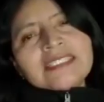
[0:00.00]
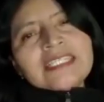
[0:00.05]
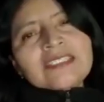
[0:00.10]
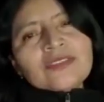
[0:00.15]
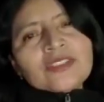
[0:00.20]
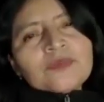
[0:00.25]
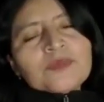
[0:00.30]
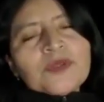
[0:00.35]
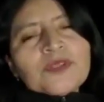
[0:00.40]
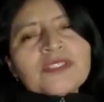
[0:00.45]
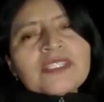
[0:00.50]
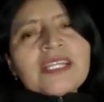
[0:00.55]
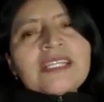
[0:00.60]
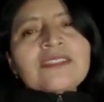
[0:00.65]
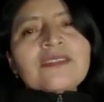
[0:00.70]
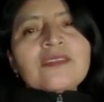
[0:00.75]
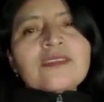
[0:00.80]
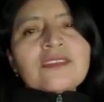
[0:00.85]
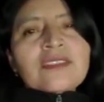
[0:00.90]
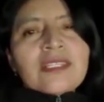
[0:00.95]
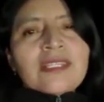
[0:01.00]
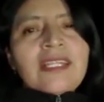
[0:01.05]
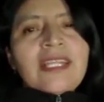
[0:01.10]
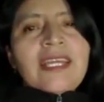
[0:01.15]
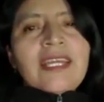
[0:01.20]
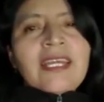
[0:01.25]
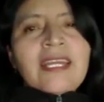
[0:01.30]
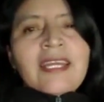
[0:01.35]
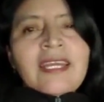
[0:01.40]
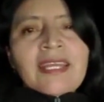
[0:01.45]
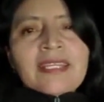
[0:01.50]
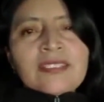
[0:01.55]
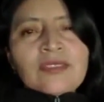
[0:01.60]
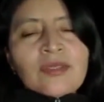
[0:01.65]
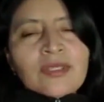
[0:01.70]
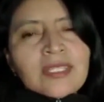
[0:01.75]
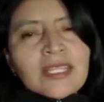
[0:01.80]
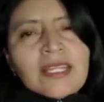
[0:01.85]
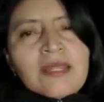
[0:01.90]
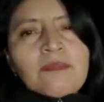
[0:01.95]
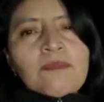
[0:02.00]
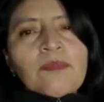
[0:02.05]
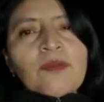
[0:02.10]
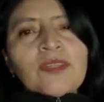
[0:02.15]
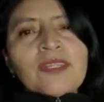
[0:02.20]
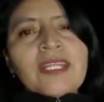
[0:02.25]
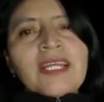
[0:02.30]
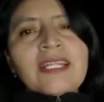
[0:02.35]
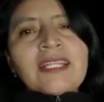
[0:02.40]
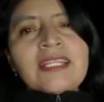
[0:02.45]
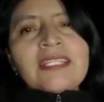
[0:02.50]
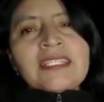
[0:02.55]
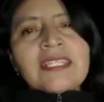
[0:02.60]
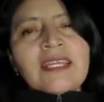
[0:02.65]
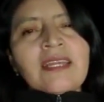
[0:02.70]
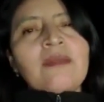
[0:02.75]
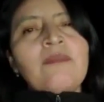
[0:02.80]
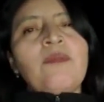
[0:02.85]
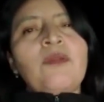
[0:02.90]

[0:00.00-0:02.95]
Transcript: estos procesos de, son tan importantes que,